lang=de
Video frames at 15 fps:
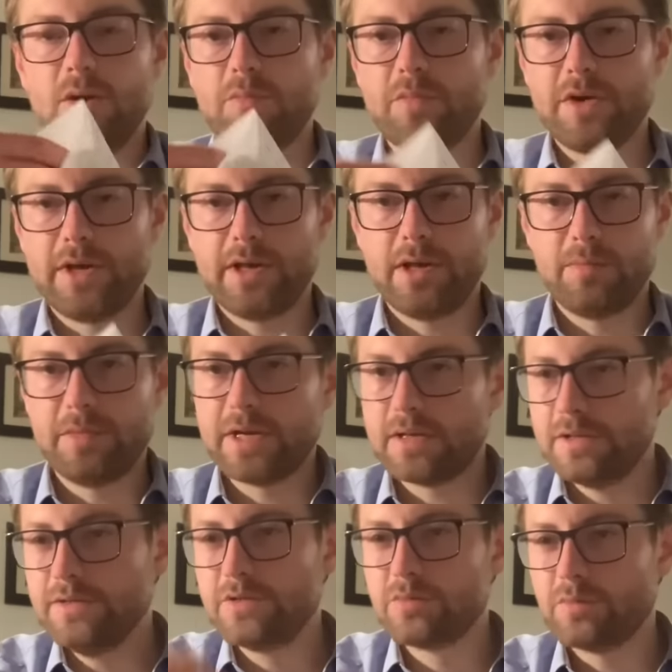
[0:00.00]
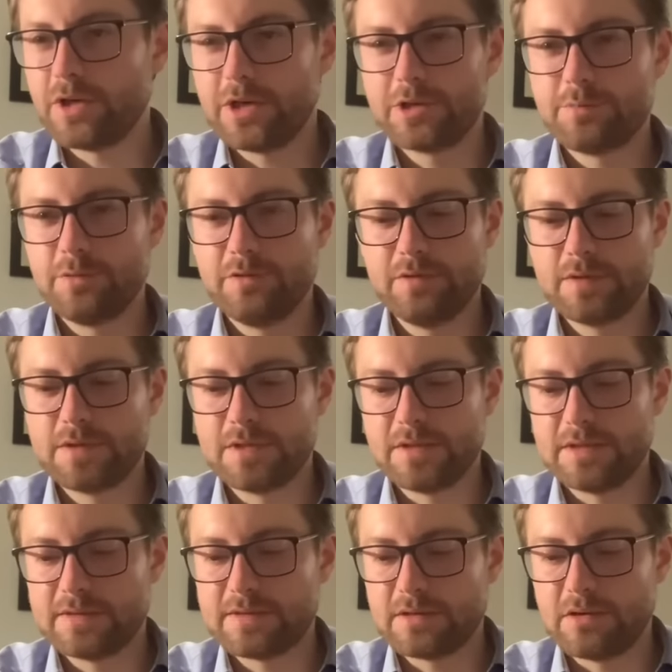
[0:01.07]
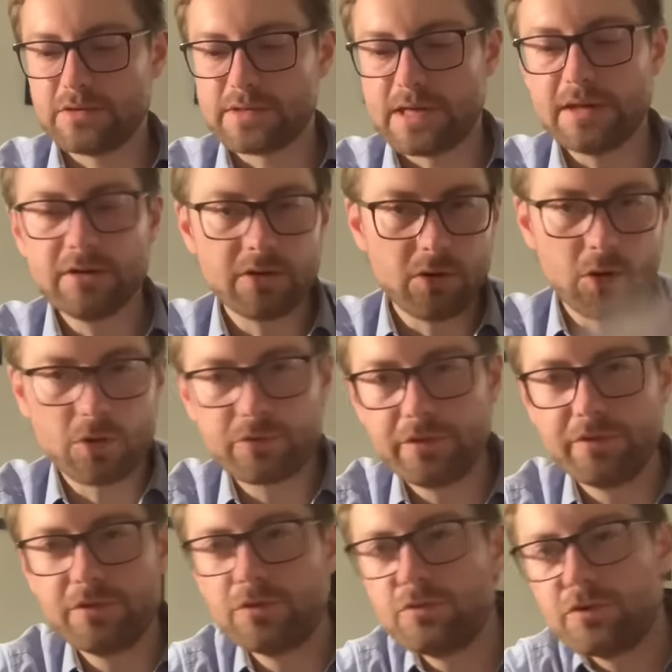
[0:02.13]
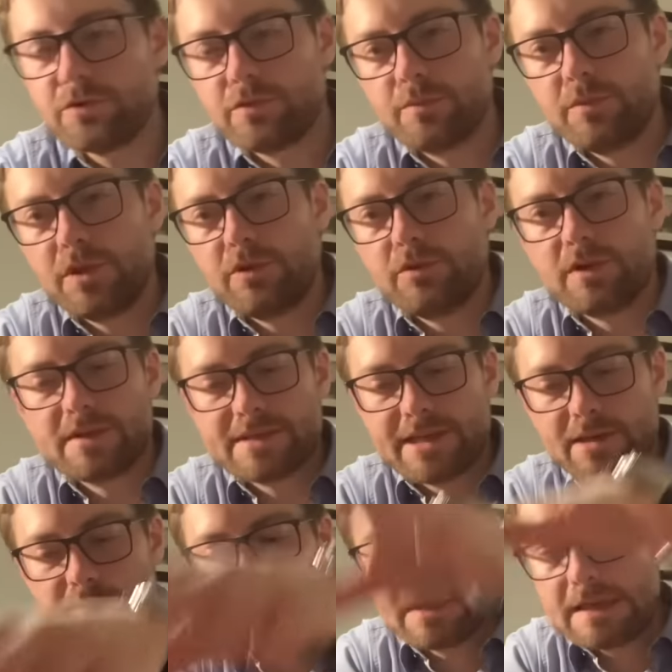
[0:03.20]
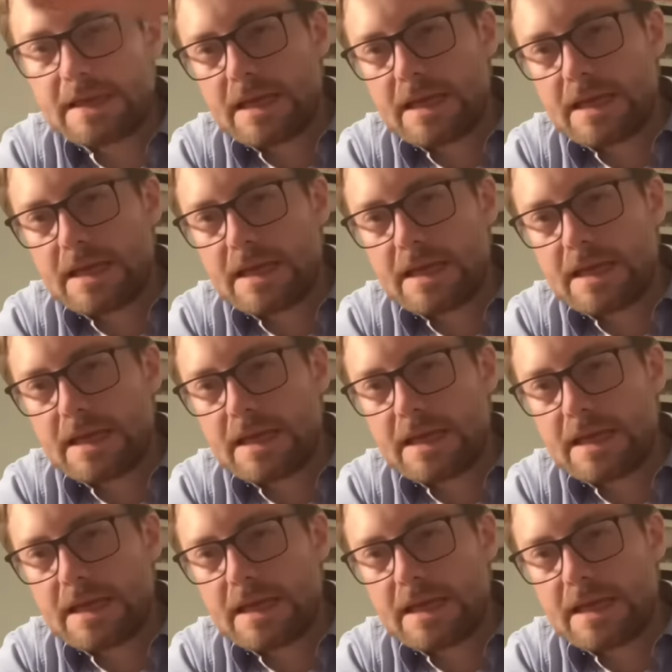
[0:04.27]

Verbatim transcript: Bei McLean zum Beispiel wisst ihr jetzt aus anderen Log-Reviews von mir oder selber,